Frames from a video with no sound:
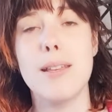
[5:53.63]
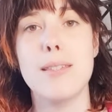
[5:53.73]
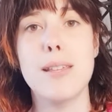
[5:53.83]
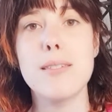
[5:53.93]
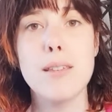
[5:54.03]
Et
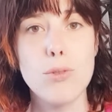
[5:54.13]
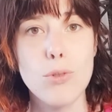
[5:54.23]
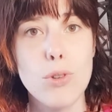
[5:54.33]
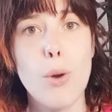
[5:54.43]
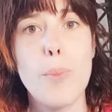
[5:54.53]
ça, c'est de
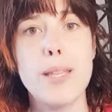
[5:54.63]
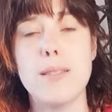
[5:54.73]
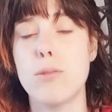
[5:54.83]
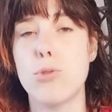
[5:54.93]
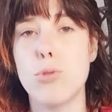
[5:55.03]

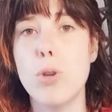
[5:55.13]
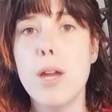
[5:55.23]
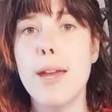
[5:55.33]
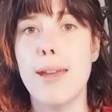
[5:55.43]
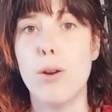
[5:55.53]
l'empathie. Tu
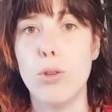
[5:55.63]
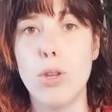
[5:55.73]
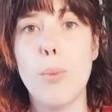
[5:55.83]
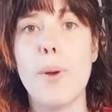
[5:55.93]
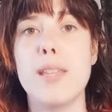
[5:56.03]
Et en
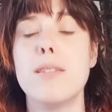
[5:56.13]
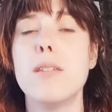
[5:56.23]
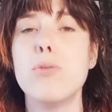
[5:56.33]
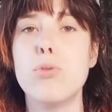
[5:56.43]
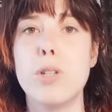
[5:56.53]

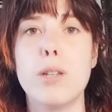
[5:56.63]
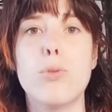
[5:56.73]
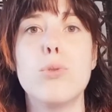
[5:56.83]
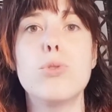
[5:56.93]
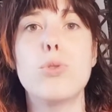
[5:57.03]
empathie, tu
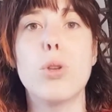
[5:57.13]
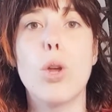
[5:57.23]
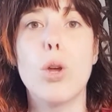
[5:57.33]
l'écoutes,